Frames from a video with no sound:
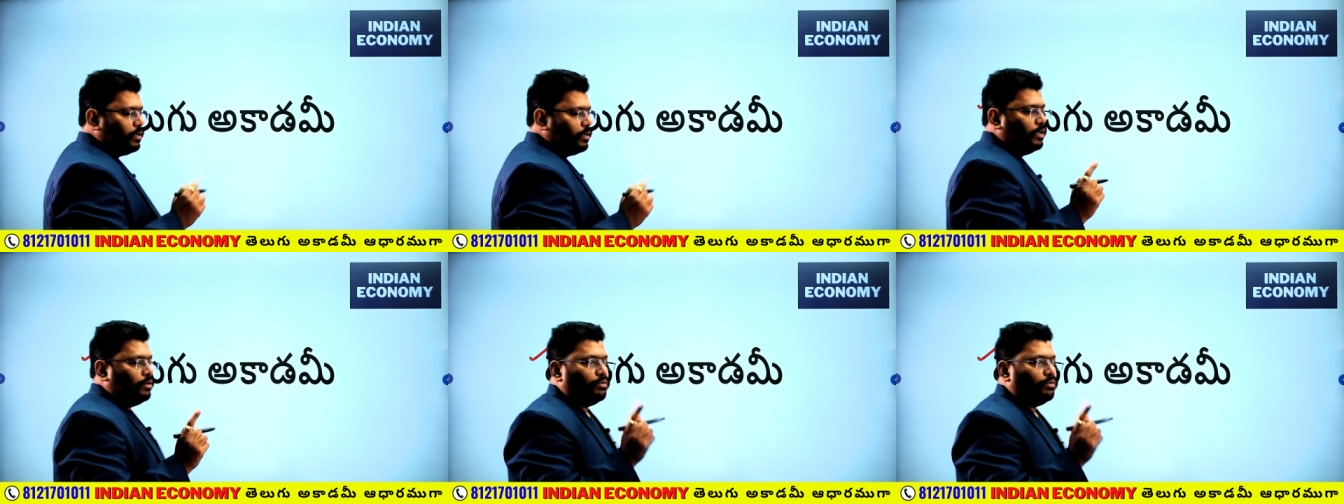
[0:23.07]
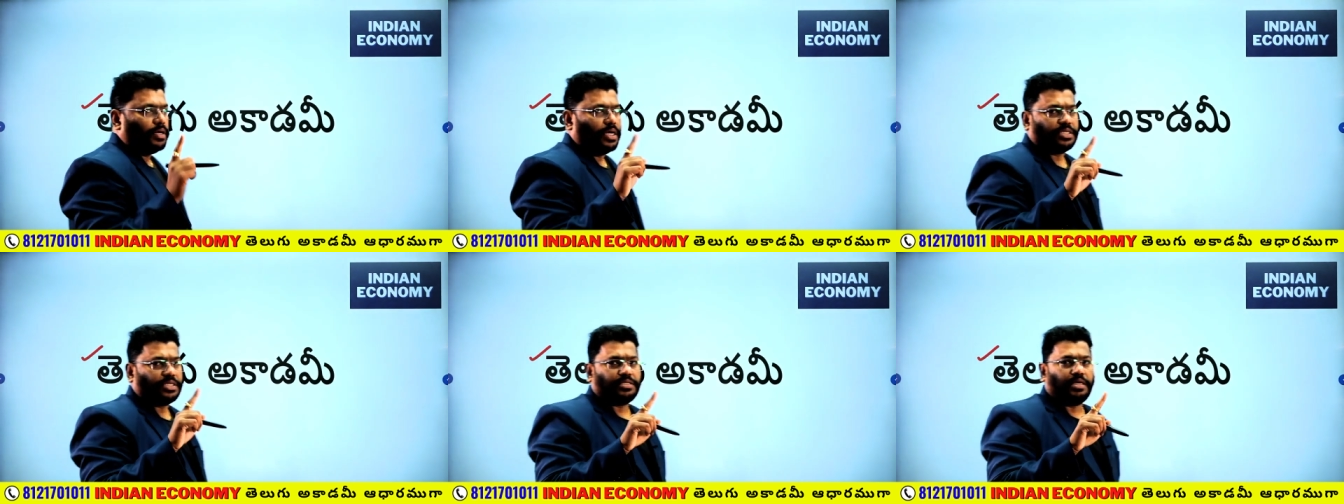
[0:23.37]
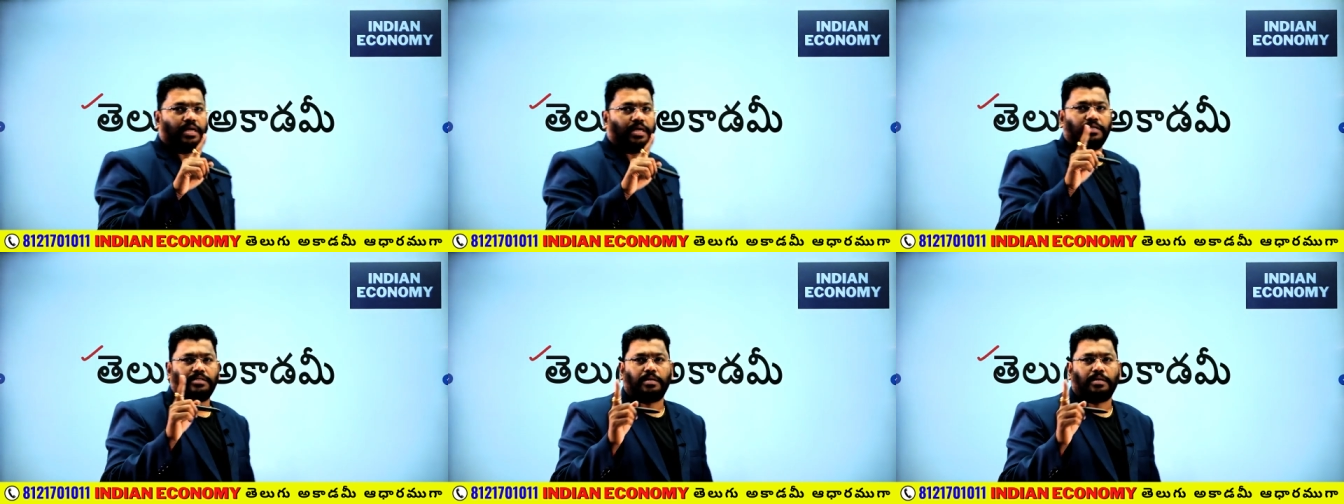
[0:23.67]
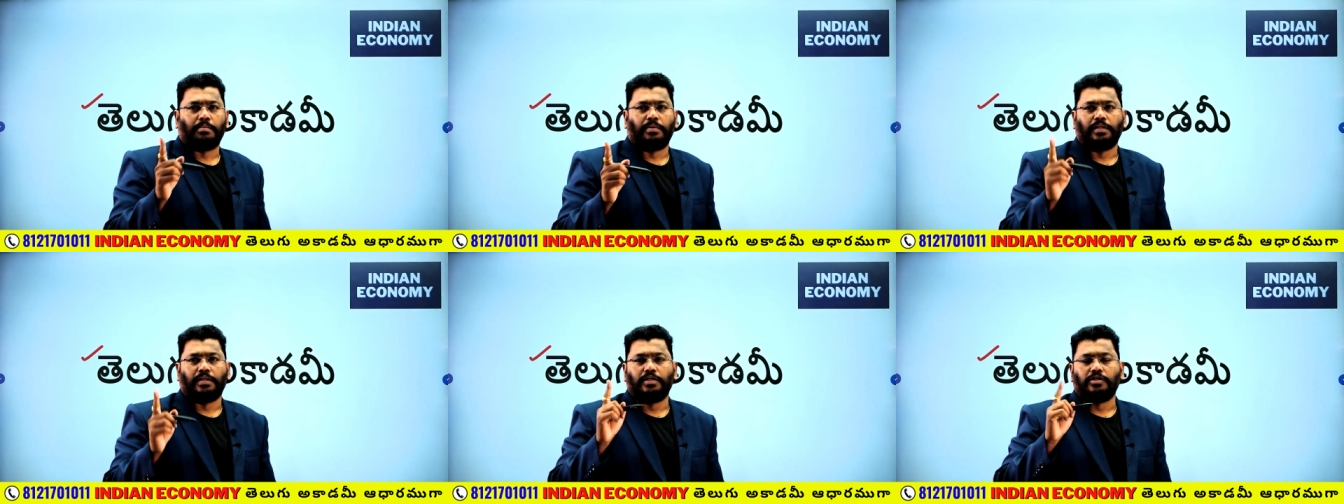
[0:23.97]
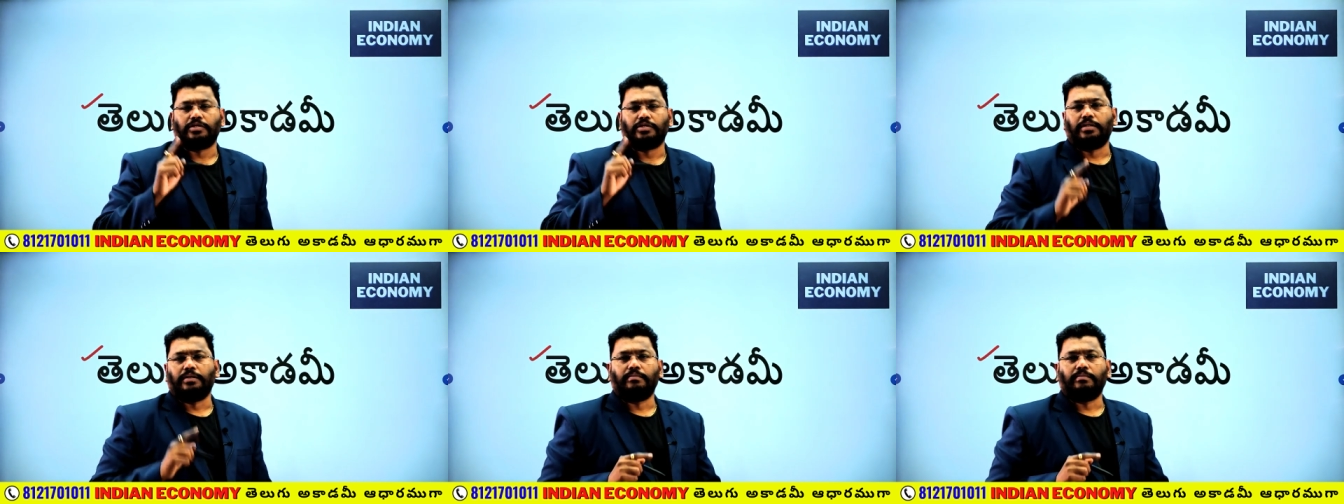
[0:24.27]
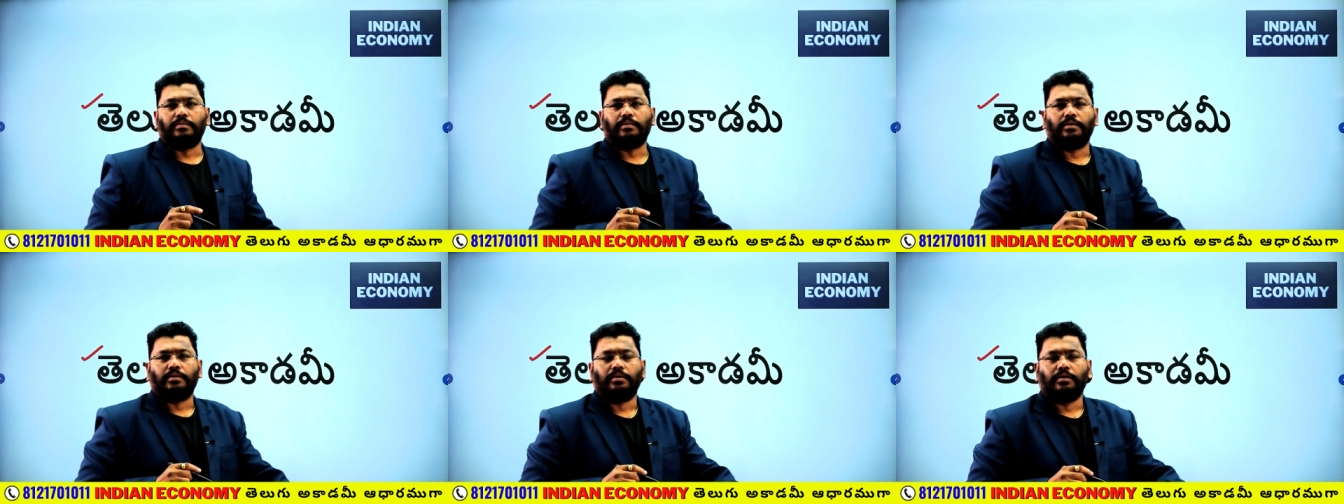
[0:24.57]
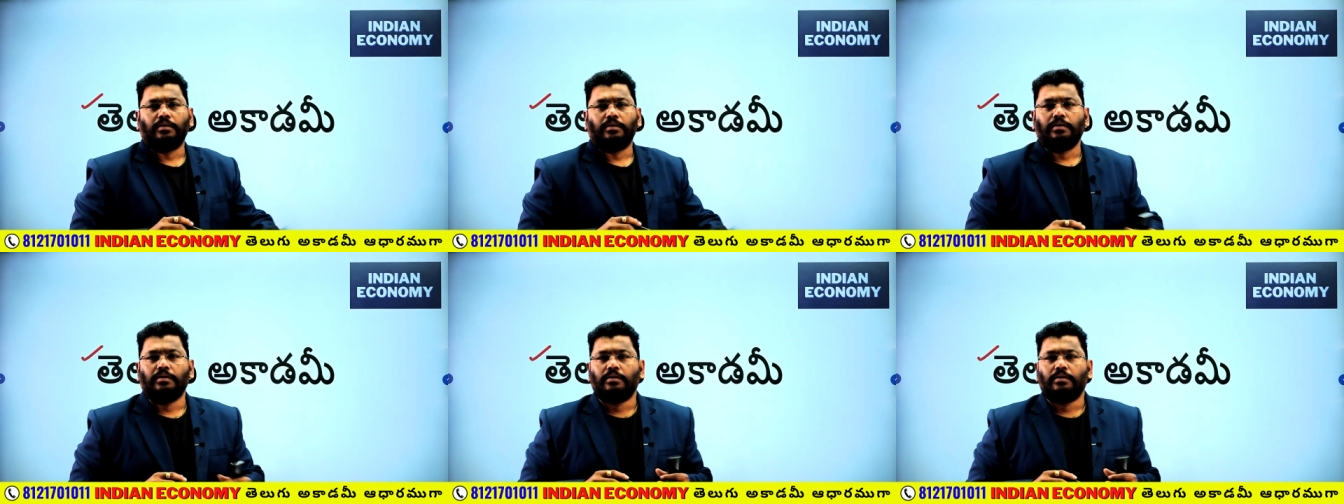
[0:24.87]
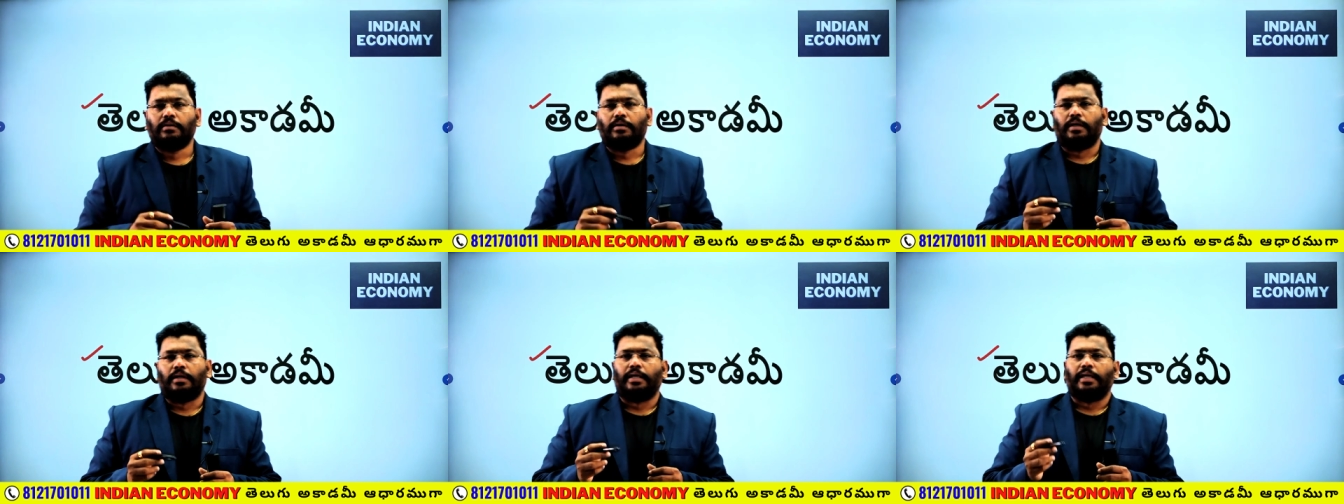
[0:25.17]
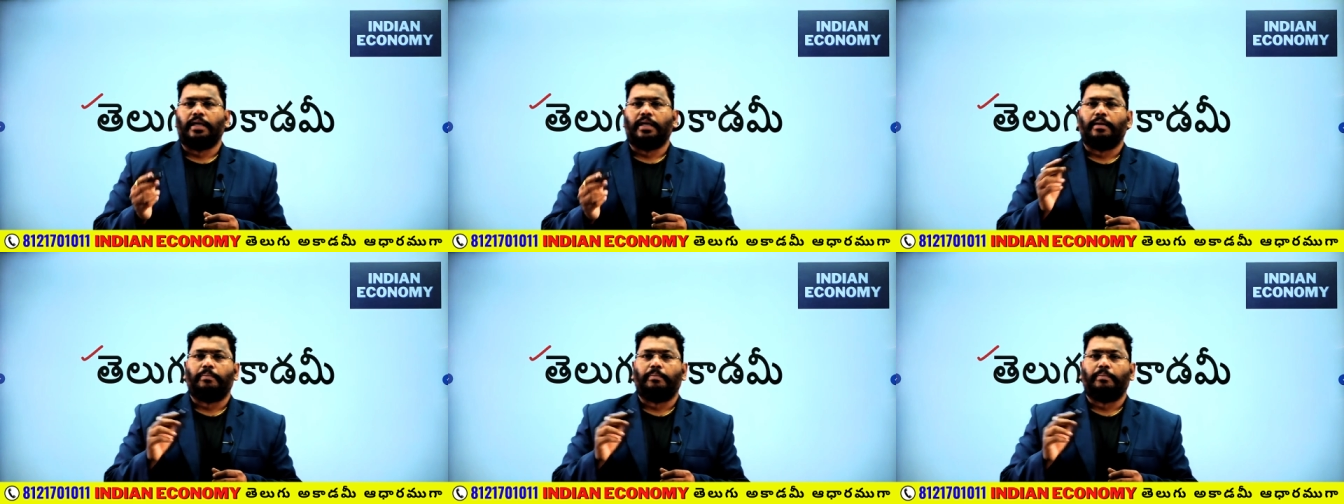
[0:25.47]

ఇరు రాష్ట్రాలకు సంబంధించి అంటే